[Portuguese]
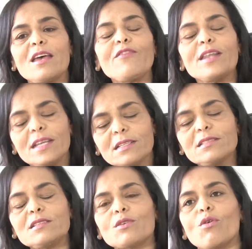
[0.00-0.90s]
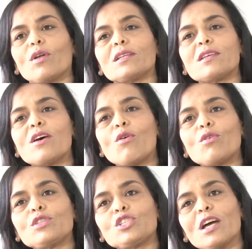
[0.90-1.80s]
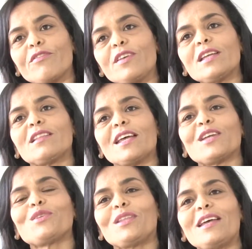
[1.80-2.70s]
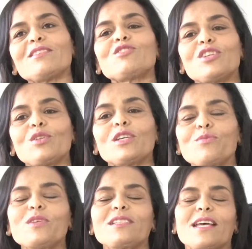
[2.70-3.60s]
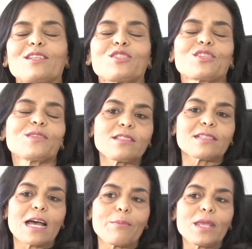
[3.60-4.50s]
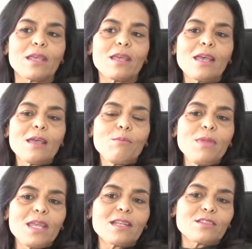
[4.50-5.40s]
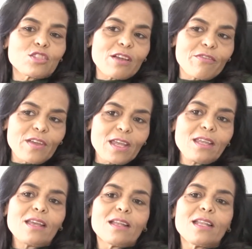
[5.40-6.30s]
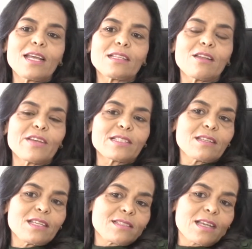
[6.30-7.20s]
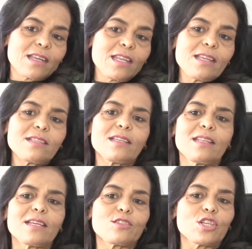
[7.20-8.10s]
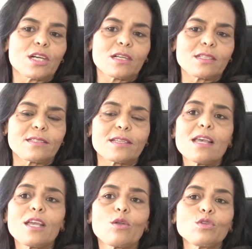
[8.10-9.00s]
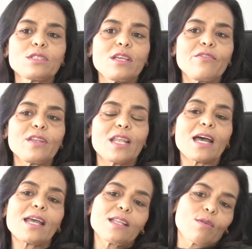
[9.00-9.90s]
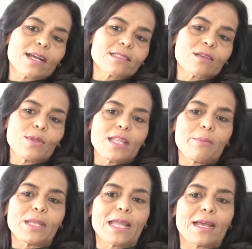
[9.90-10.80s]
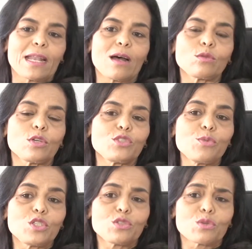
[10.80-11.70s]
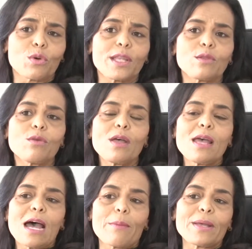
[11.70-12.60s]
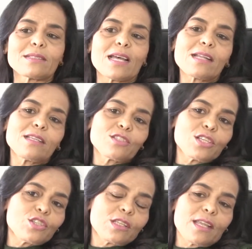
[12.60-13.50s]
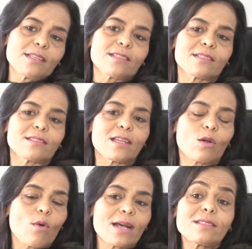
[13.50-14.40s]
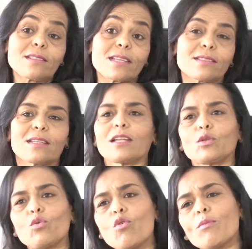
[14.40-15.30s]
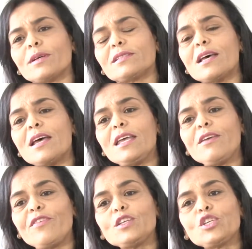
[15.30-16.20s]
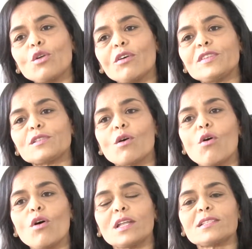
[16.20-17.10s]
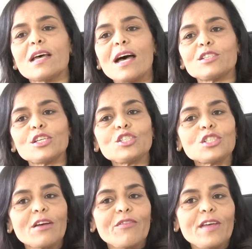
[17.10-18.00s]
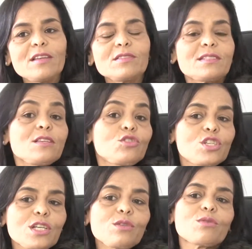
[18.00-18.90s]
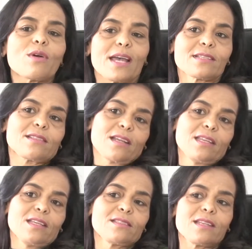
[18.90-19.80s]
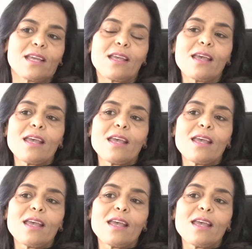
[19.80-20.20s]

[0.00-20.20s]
referidas escolas, onde já vinha tendo desde 2007. A gente sabe que Minas já vem né, atravessando essa crise desde antes, inclusive na educação em tempo integral 2018, apesar da gente ter quase 60 turmas e 29 escolas, a gente já veio sentindo esta crise, né?